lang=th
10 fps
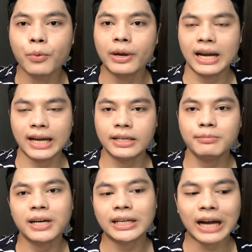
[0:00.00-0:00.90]
เวลาที่
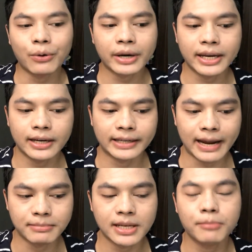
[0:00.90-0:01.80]
เพื่อนเขาเขียนแค
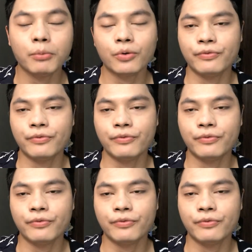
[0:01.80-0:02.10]
ปชั่นบน